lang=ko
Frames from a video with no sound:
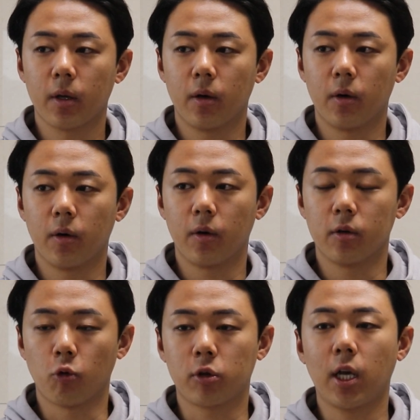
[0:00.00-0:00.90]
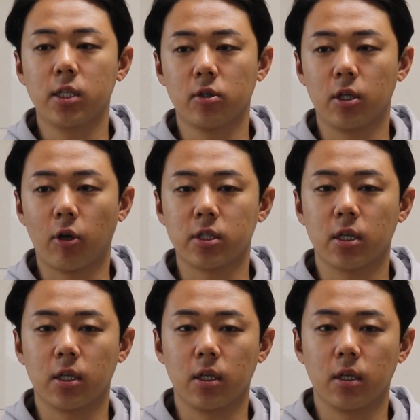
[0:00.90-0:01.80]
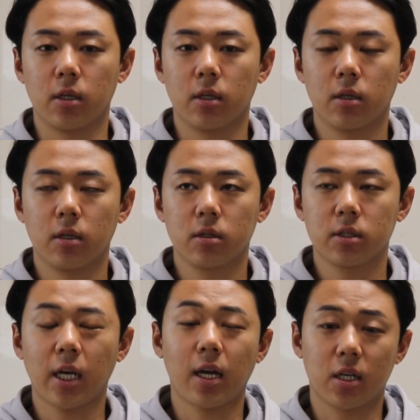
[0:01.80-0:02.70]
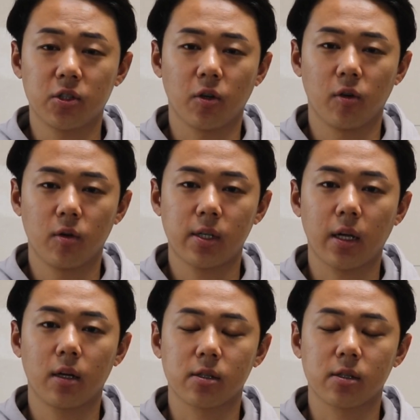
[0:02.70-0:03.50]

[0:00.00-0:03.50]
어, 로테이션이 굉장히 차이가 크죠. 3개월